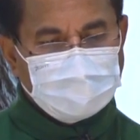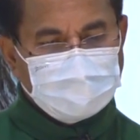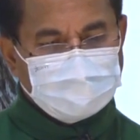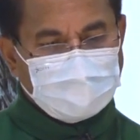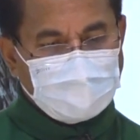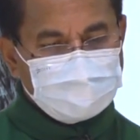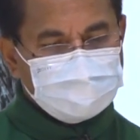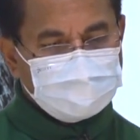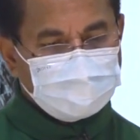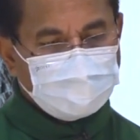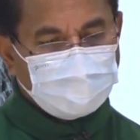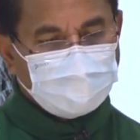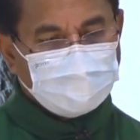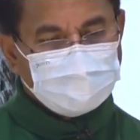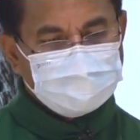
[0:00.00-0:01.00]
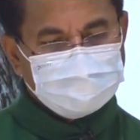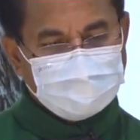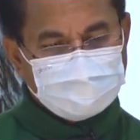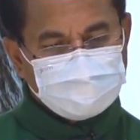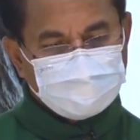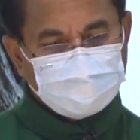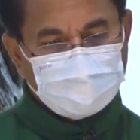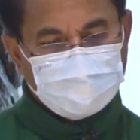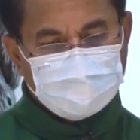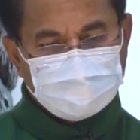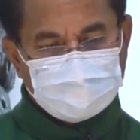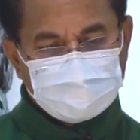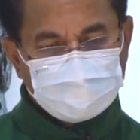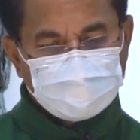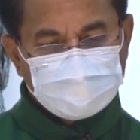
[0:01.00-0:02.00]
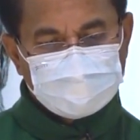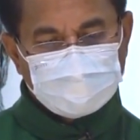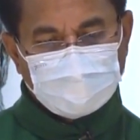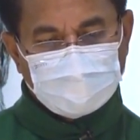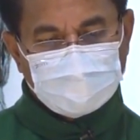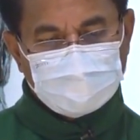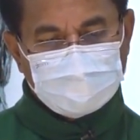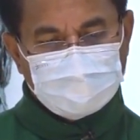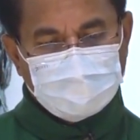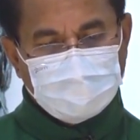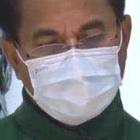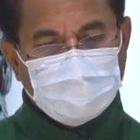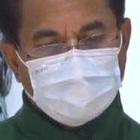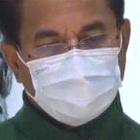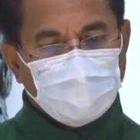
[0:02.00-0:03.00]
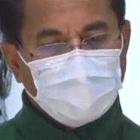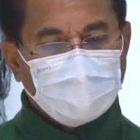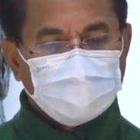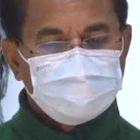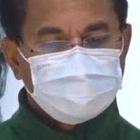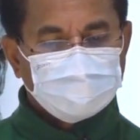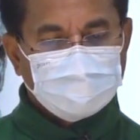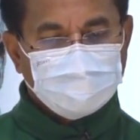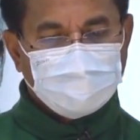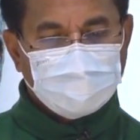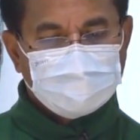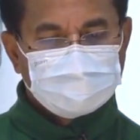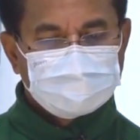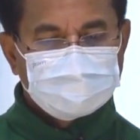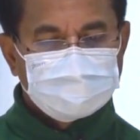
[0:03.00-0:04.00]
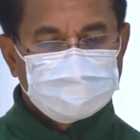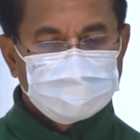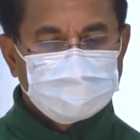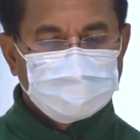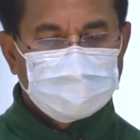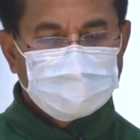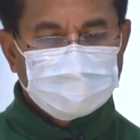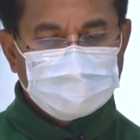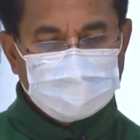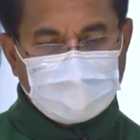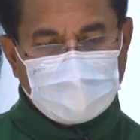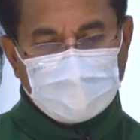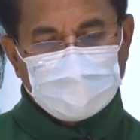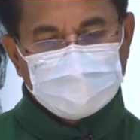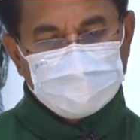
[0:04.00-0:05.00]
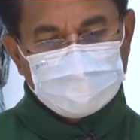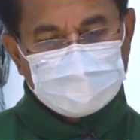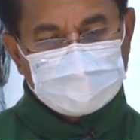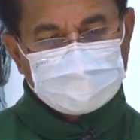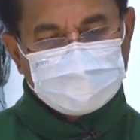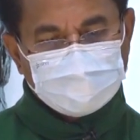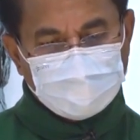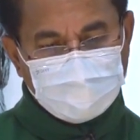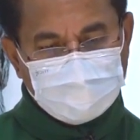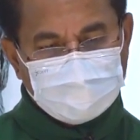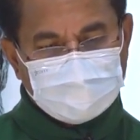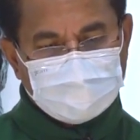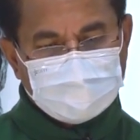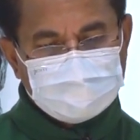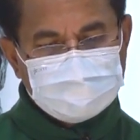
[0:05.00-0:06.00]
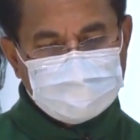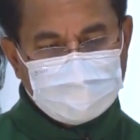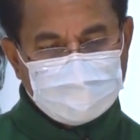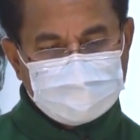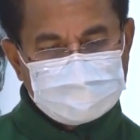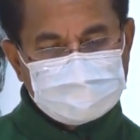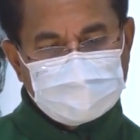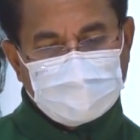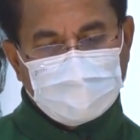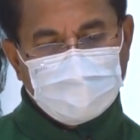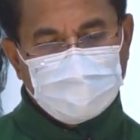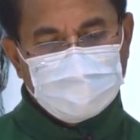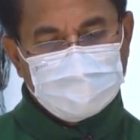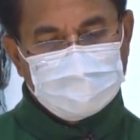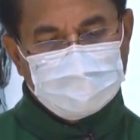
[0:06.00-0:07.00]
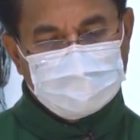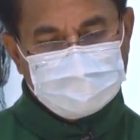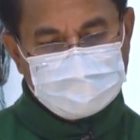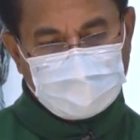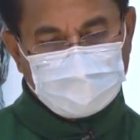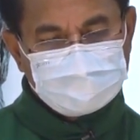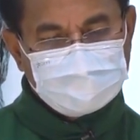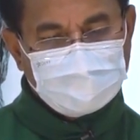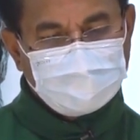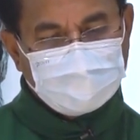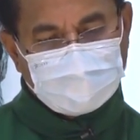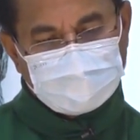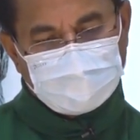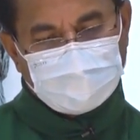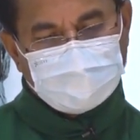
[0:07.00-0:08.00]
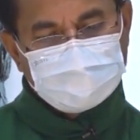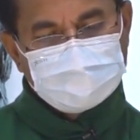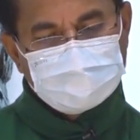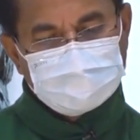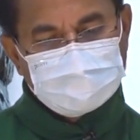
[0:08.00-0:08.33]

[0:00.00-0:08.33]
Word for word: 那时候，耶稣对门徒说：“我告诉你们，要用不义的钱财交接朋友，